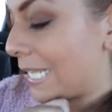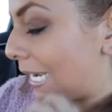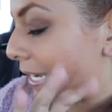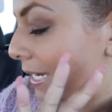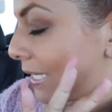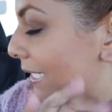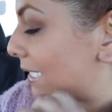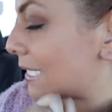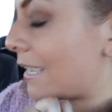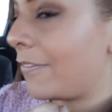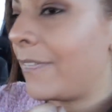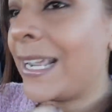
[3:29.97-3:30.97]
agarré tres
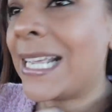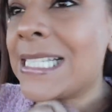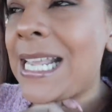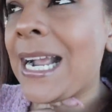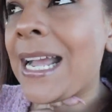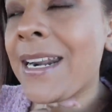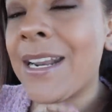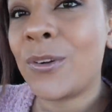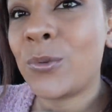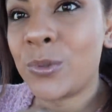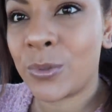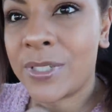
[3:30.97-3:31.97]
cafés y agarré
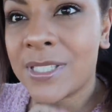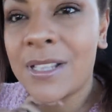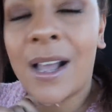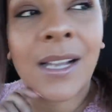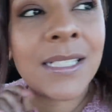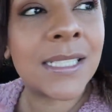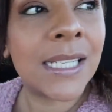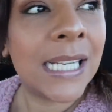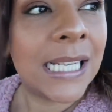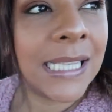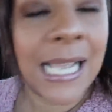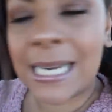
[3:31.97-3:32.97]
un croissant
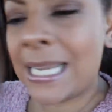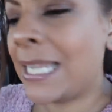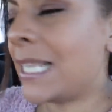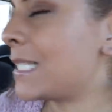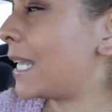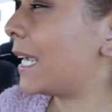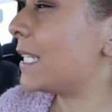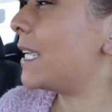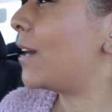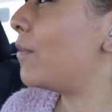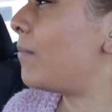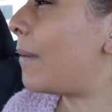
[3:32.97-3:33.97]
de aquí de cerca
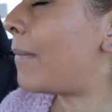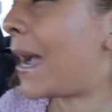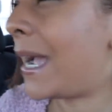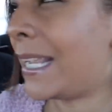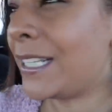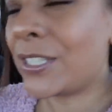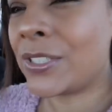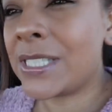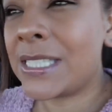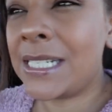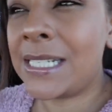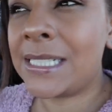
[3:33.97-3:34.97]
de con mamá,
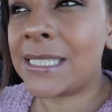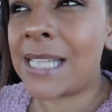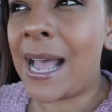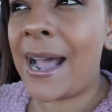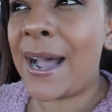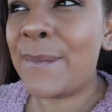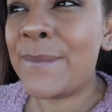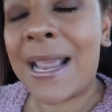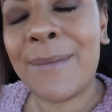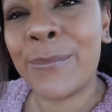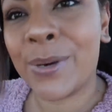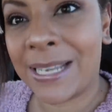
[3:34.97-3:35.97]
entonces,
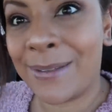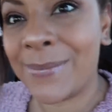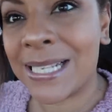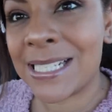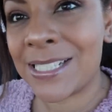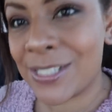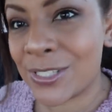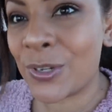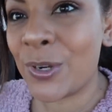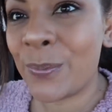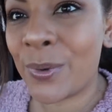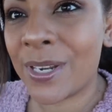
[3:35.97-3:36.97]
porque en veces
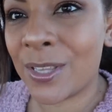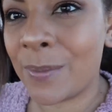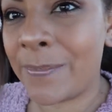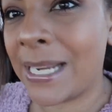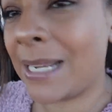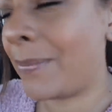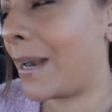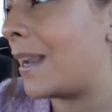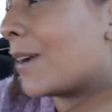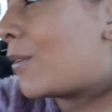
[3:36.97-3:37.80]
estoy un poquito picky para la